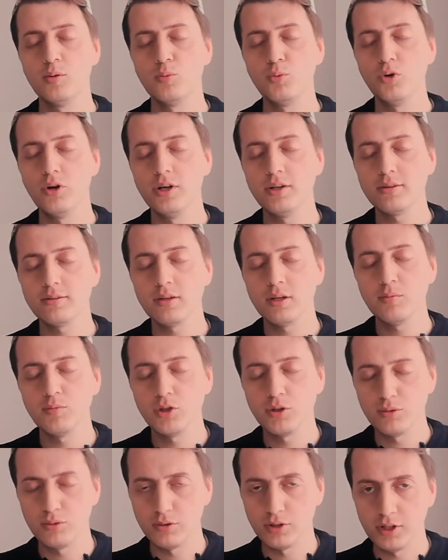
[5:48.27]
muazzam bir
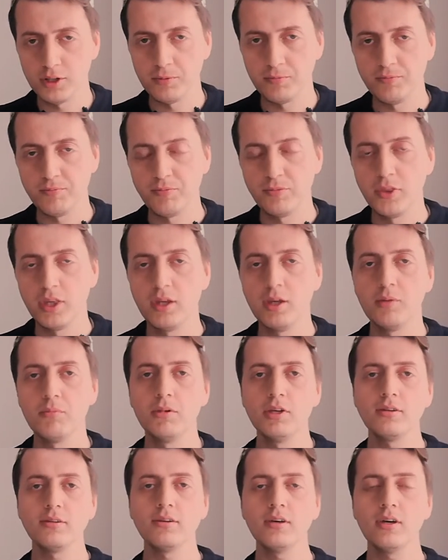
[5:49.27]
sure.
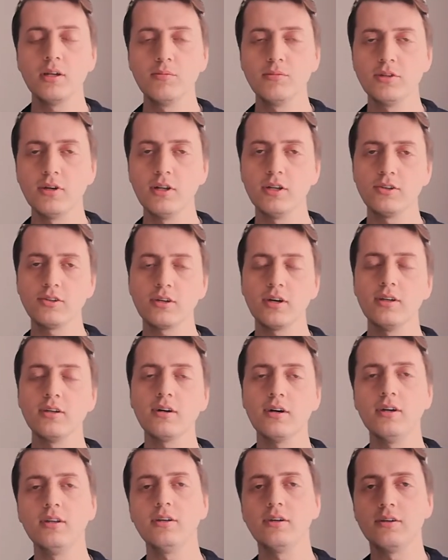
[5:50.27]
Biz kendimize alışkanlık
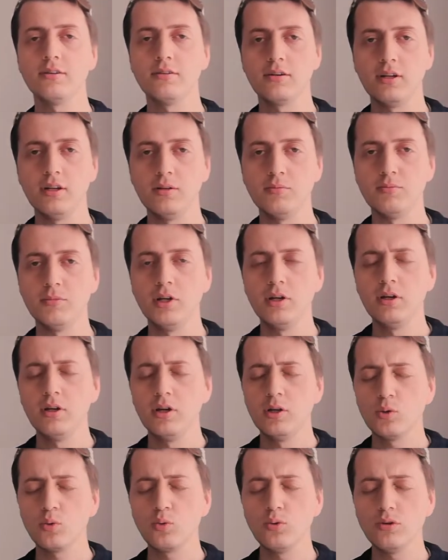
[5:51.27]
haline getirelim.
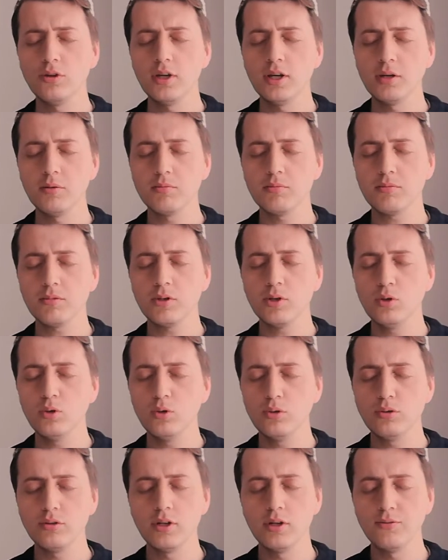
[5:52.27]
Günde
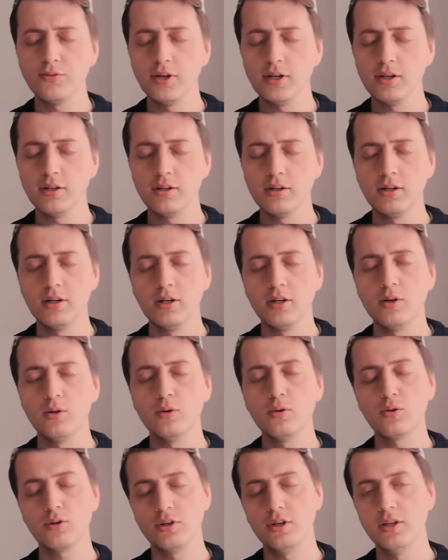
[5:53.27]
yüz defa
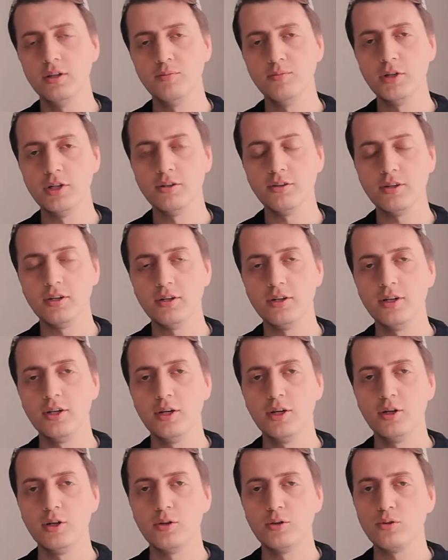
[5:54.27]
okuyalım bence.
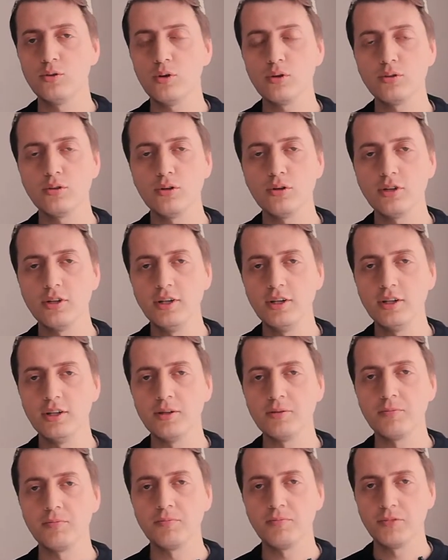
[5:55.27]
Çok zor değil.
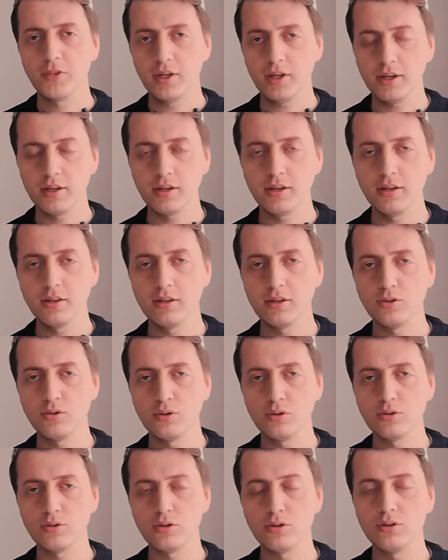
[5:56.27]
Hakikaten
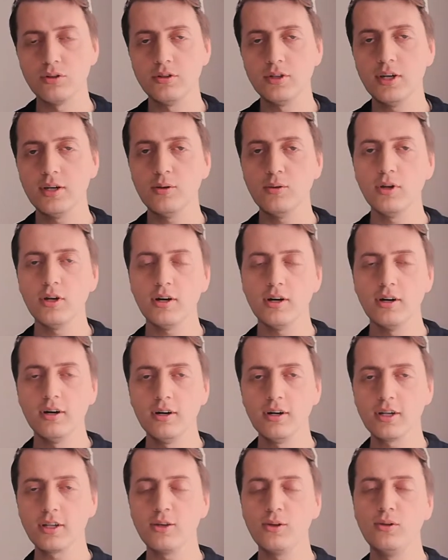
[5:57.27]
çok zor değil. Ya öyle
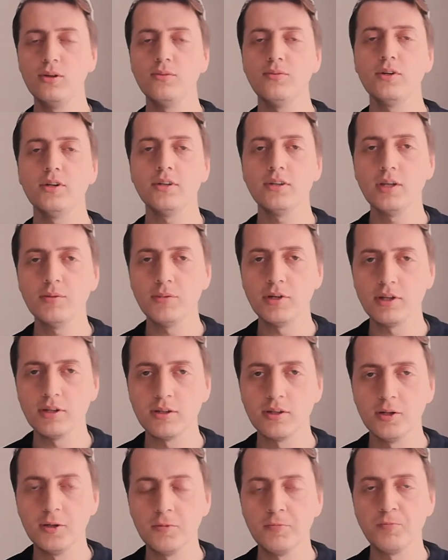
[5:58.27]
ağır geliyor falan
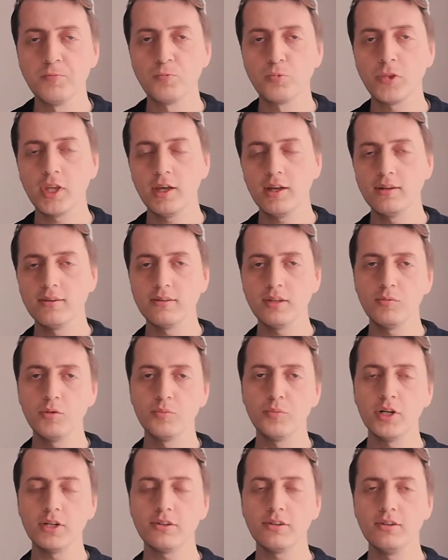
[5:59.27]
demeyin. En azından
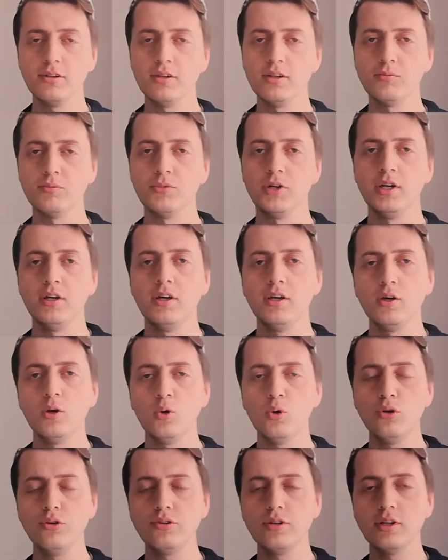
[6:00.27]
bir başlayalım.
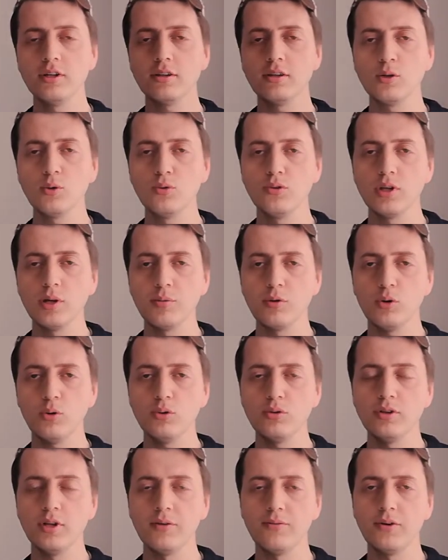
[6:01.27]
Öncelikle günde bir
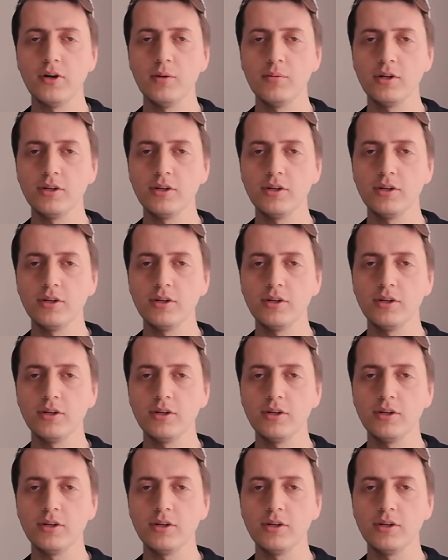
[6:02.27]
10 defa